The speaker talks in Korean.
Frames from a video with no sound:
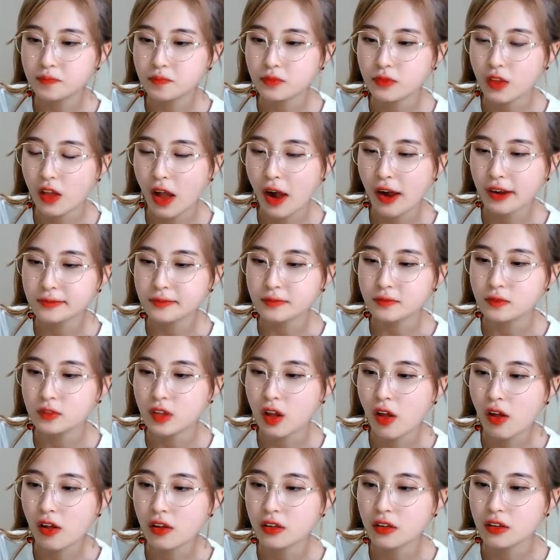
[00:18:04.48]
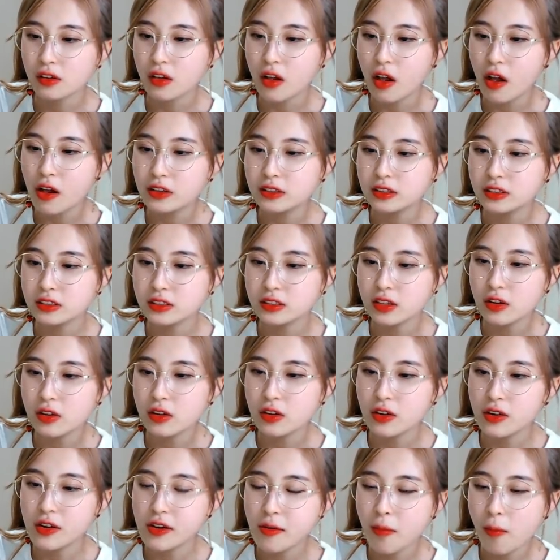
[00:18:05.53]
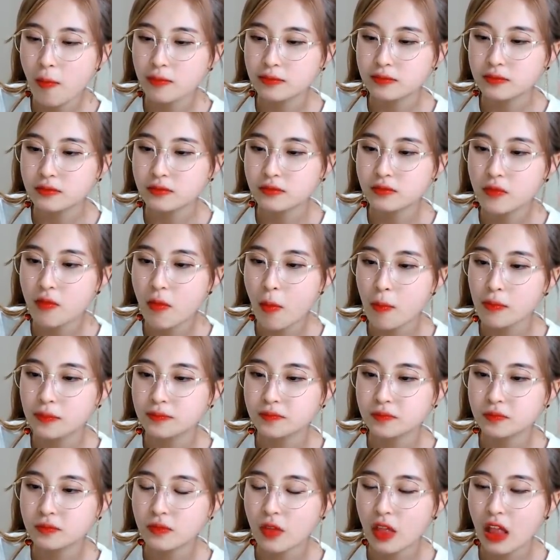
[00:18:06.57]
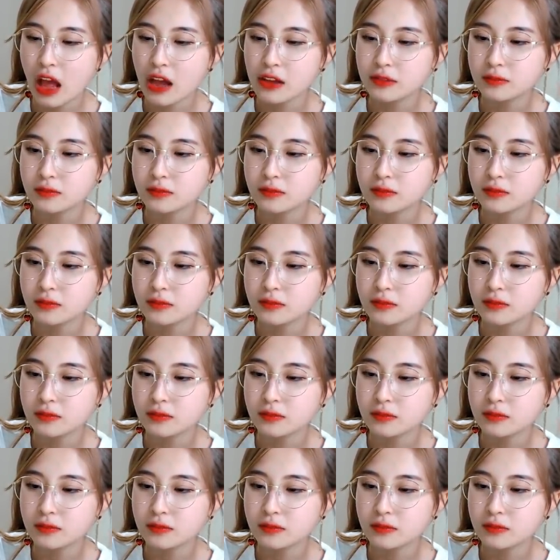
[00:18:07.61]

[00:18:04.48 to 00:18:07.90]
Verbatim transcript: 그 사람인지 아닌지 모르겠는데 뭐 우리 봤다고 말했다며.